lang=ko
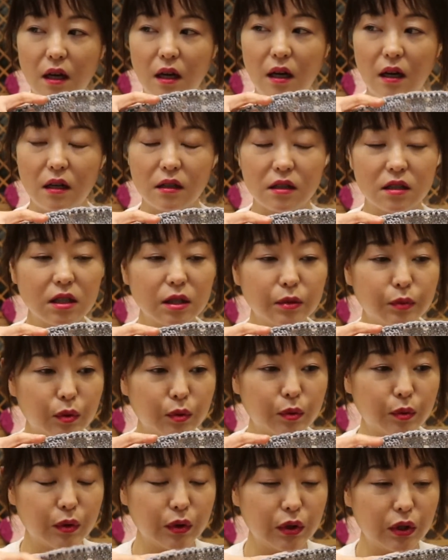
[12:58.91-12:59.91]
어, 그
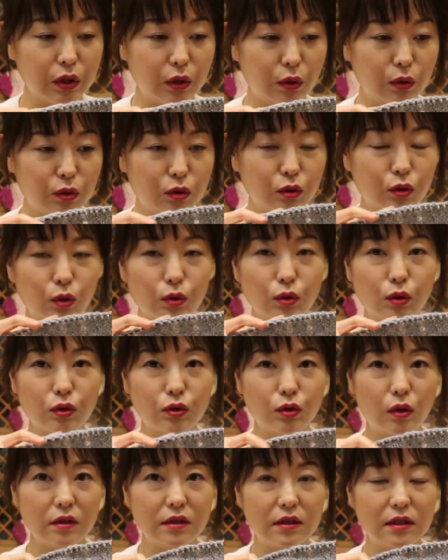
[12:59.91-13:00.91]
부분을 어느
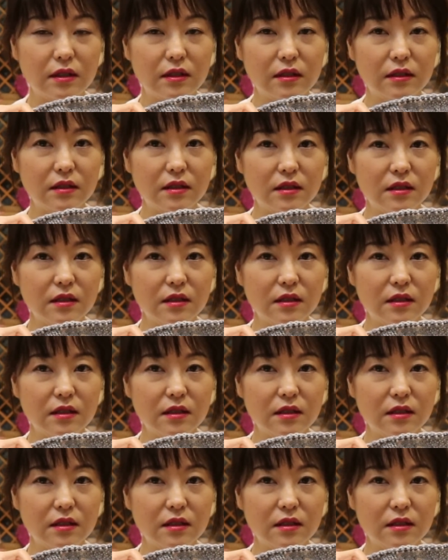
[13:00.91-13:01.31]
정도 소치를